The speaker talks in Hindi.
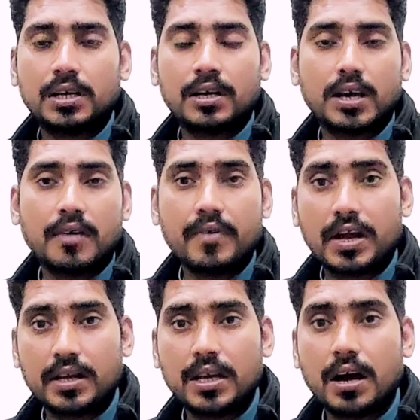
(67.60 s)
आ गया
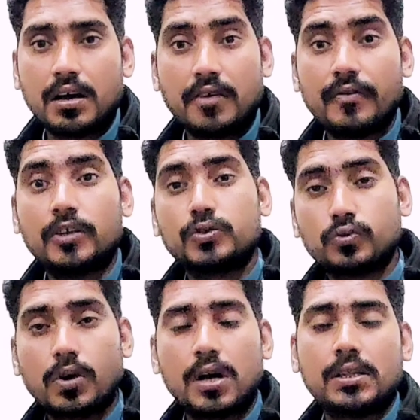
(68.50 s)
व्याड़ी का आ गया फ़ेज़ टू
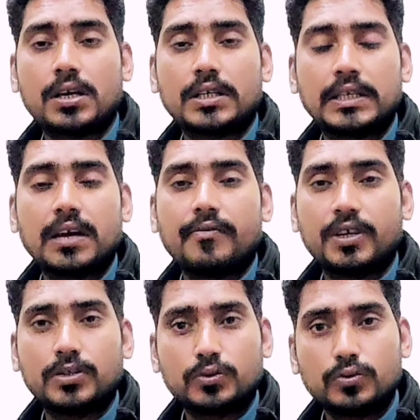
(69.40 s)
का था ठीक है
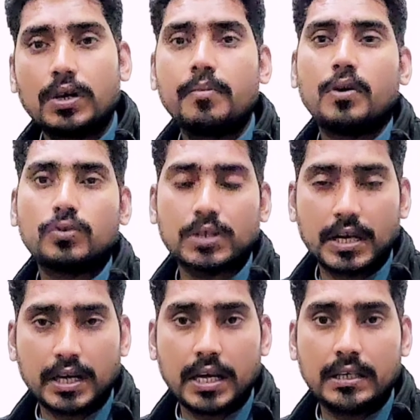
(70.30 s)
फ़ेज़ टू के भी कुछ
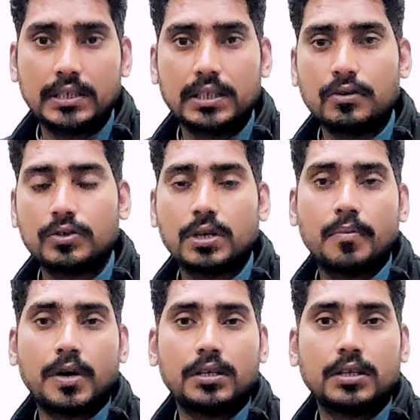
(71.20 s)
लगे हैं ठीक है उसके
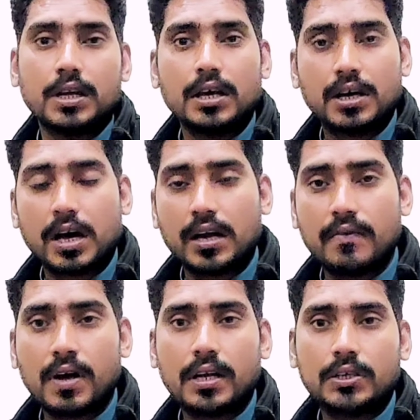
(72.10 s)
बाद
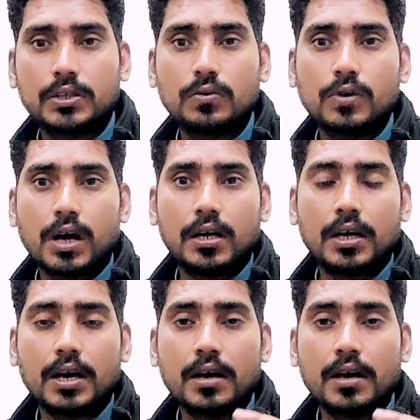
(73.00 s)
खानेवाल का शेड्यूल आ गया